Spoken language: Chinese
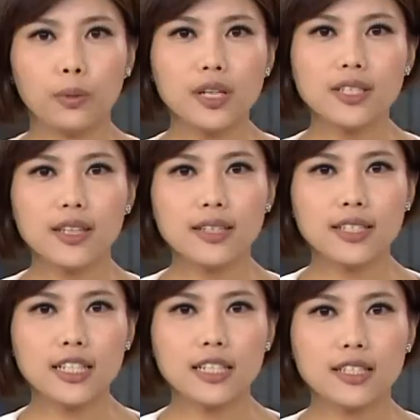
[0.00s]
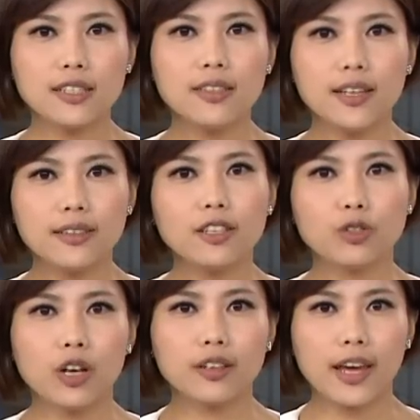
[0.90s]
关心天气，今年第
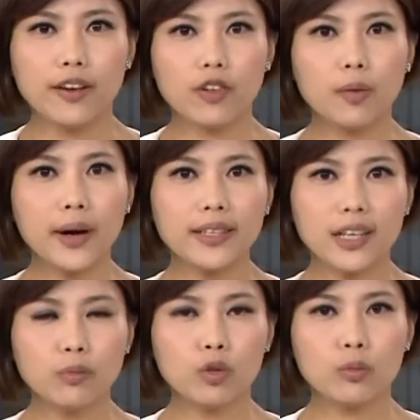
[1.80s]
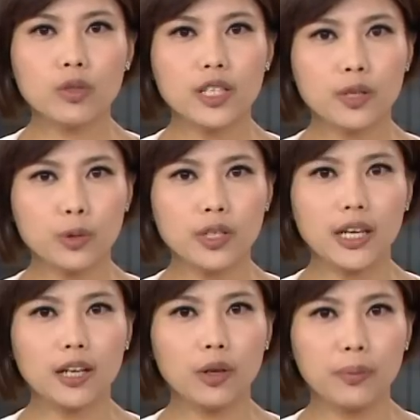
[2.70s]
10号台风麦德姆目前距
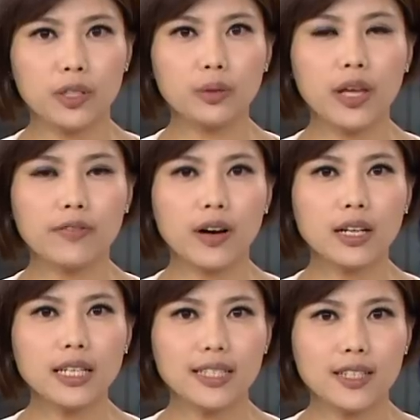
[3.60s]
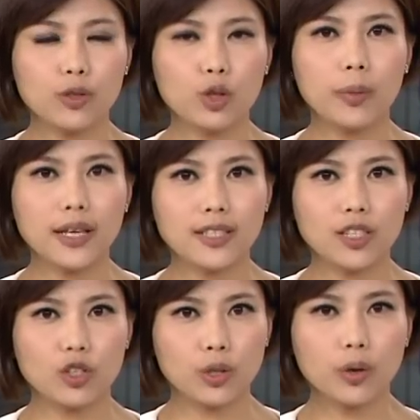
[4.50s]
离鹅銮鼻东南方
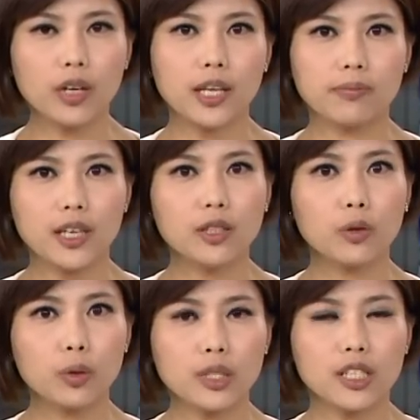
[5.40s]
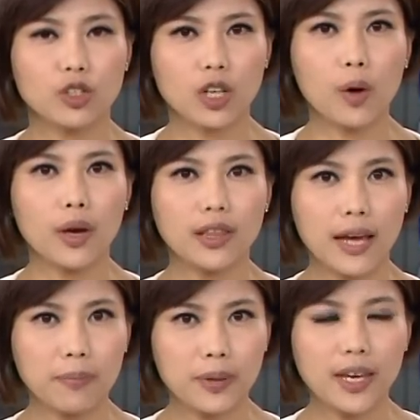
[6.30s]
1970公里，移动路径稍微
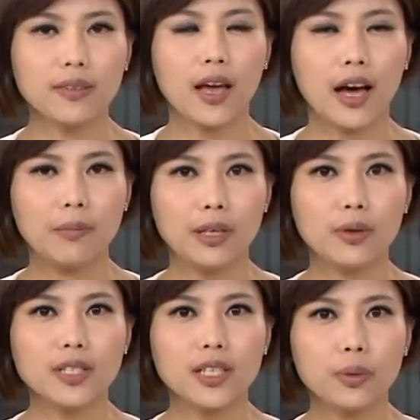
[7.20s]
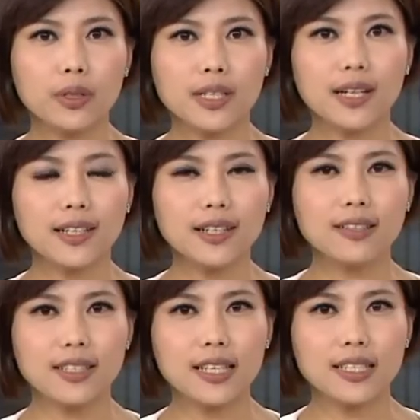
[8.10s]
南偏，比原先的预测
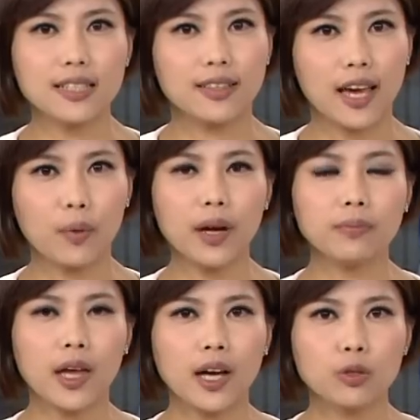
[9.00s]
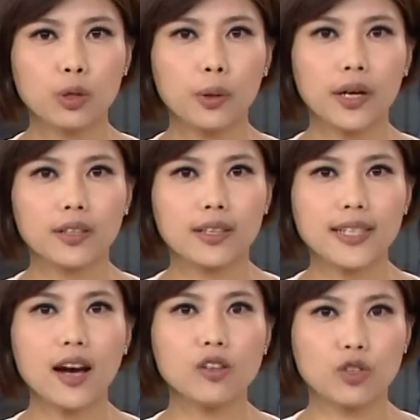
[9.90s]
更接近台湾。最快可能
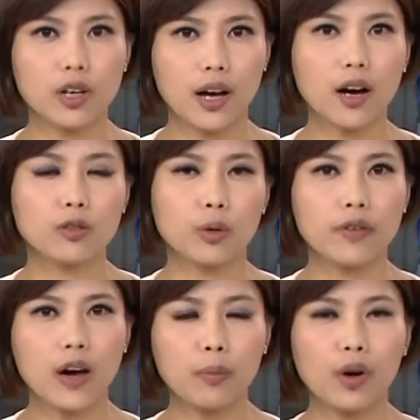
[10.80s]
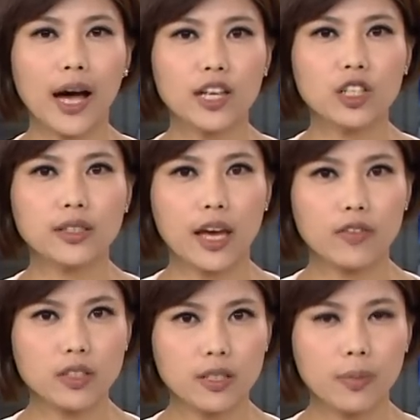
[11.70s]
在22号就会发布海上
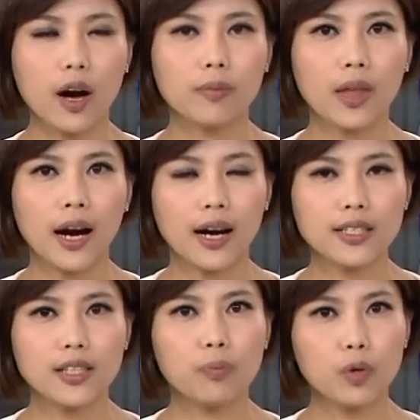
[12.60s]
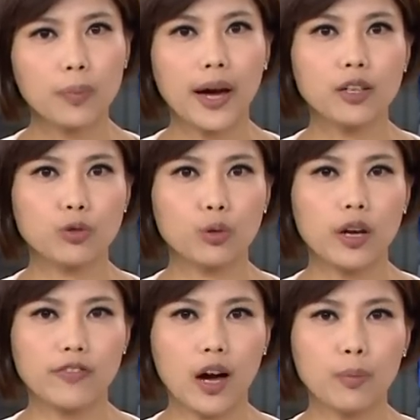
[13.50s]
台风警报，而且呢不排除
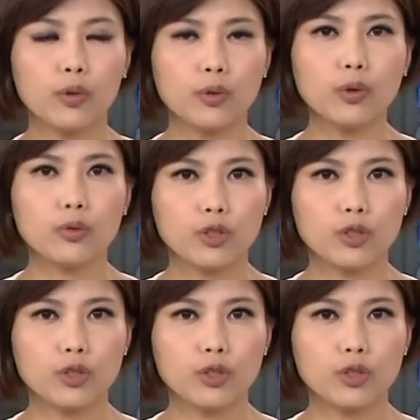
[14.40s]
会发布陆